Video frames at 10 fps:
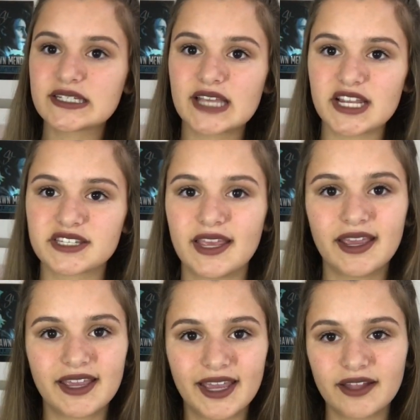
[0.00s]
J'ai
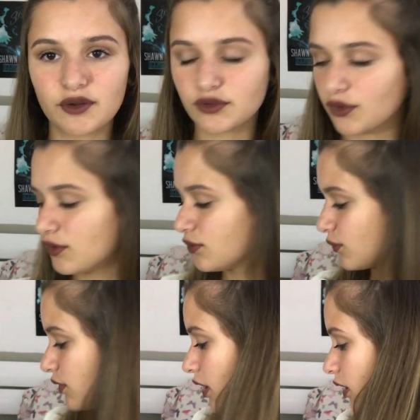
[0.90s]
acheté 4 trucs.
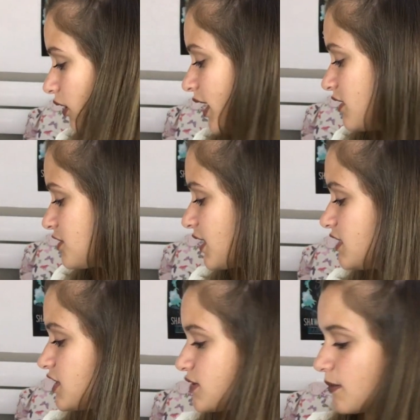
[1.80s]
Donc en
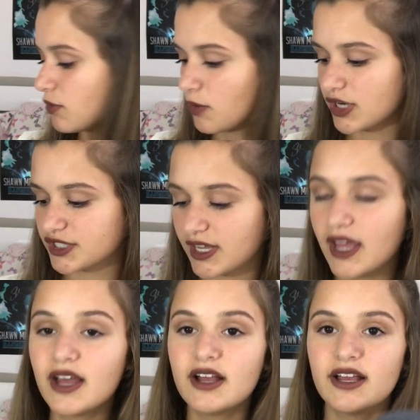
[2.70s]
lingerie, j'ai simplement
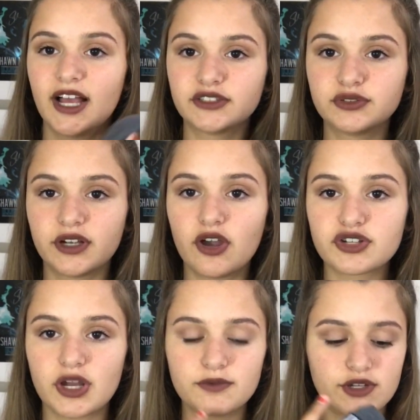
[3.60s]
acheté un
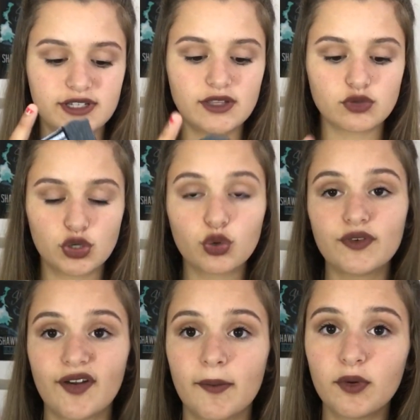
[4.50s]
soutien-gorge comme ceci. Donc je le
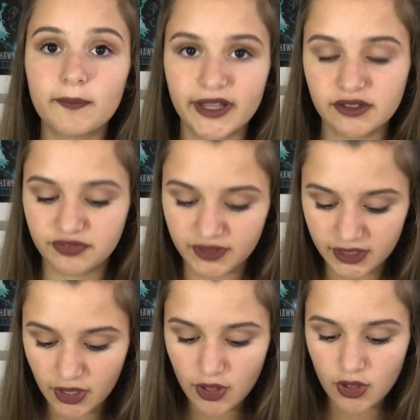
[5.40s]
trouvais vraiment magnifique.